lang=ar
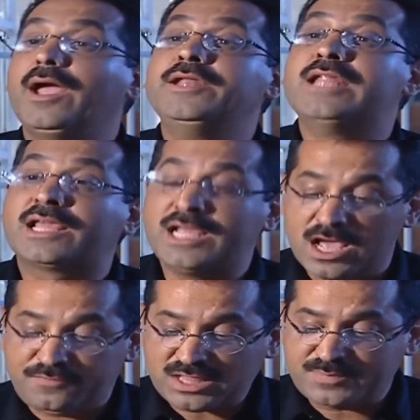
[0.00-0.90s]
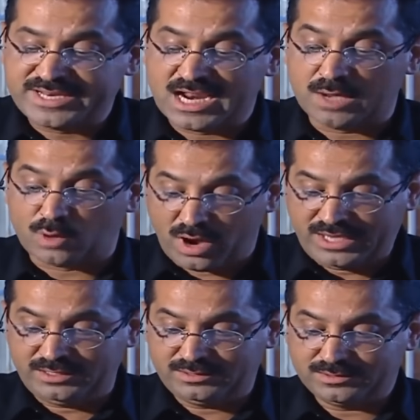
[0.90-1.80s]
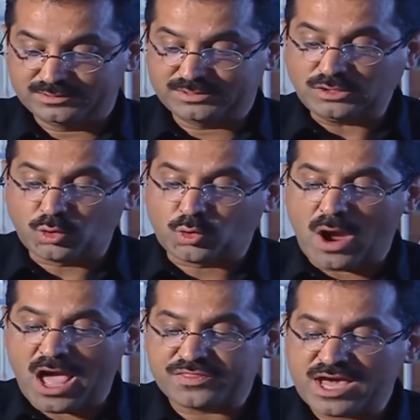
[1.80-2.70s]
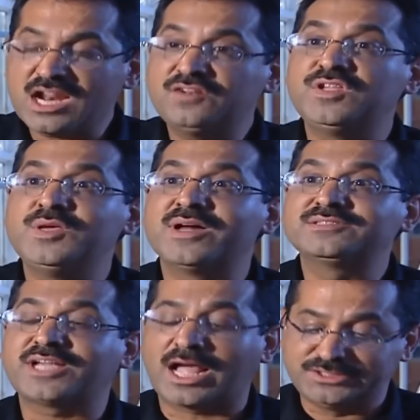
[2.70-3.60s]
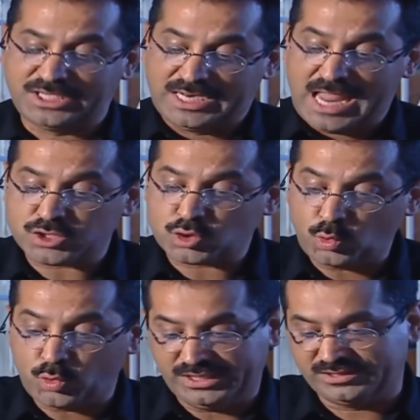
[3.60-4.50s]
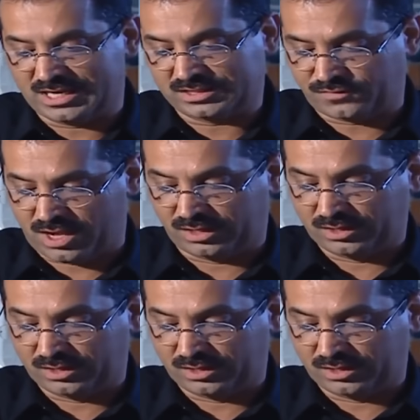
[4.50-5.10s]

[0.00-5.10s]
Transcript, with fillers: إن الخلافات بين الأبوين تترك آثارا في منطقة شعور عند الأطفال